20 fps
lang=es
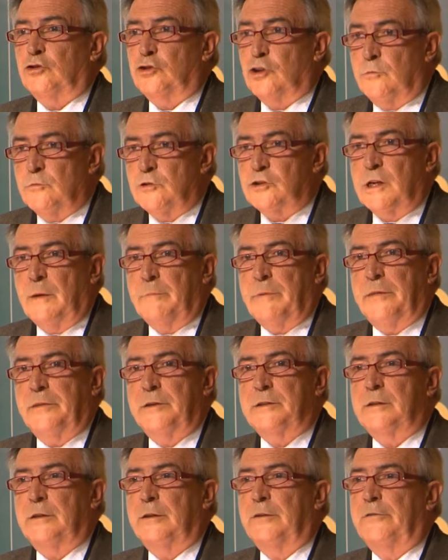somos
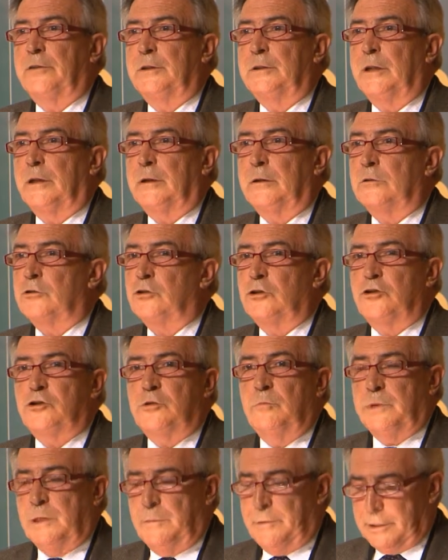capaces de defendernos. Yo
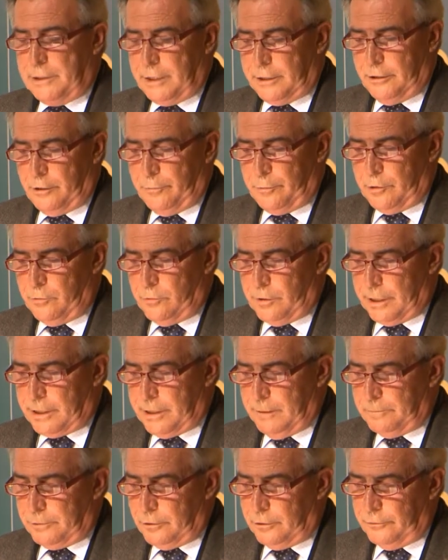simplemente quiero poner un
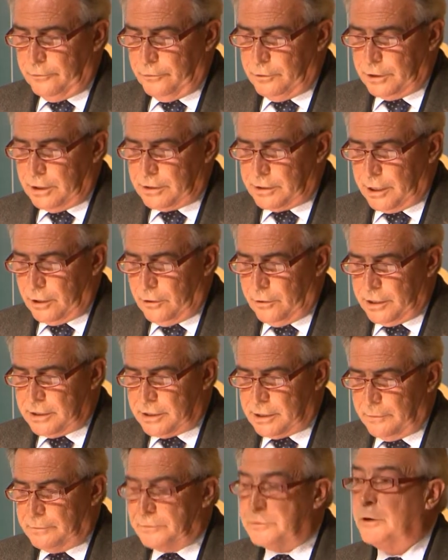ejemplo. Yo fui testigo de
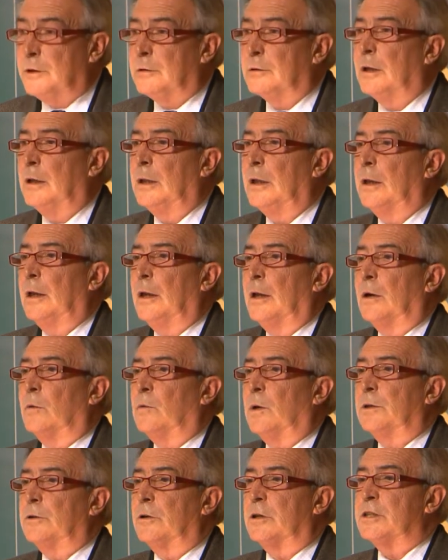excepción
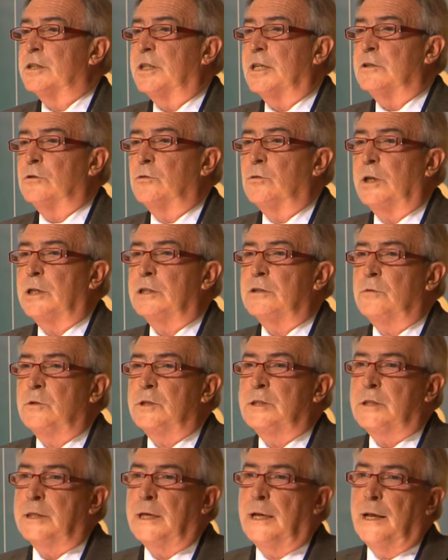cuando en esta Asturias
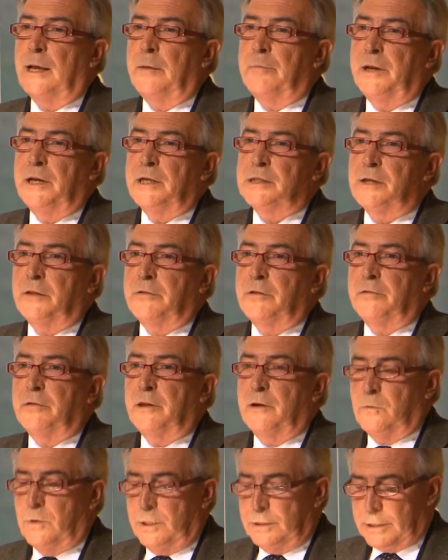nuestra, apenas hace
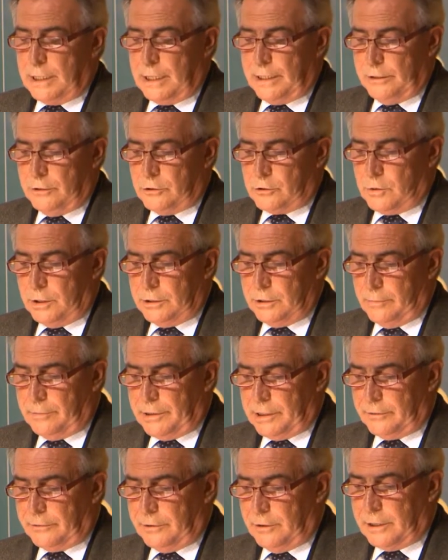50 años, cuando
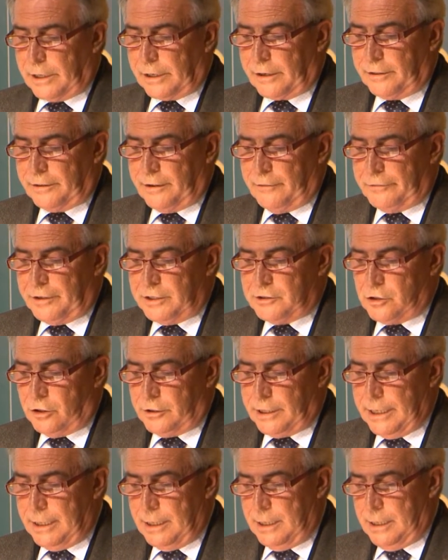apareció la raza
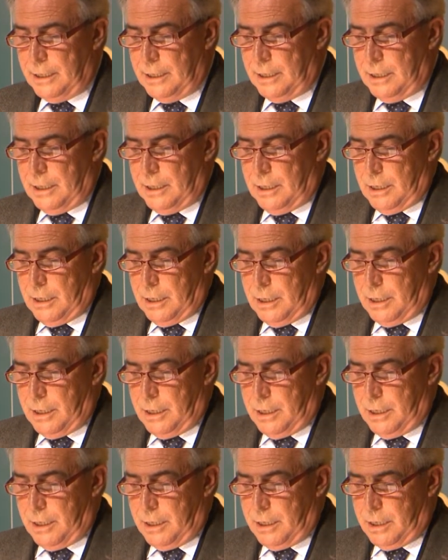frisona,
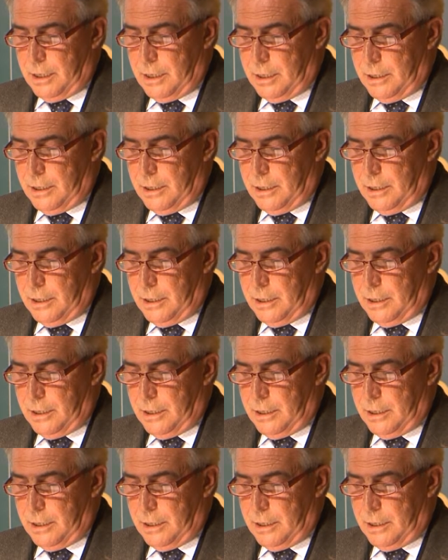eh,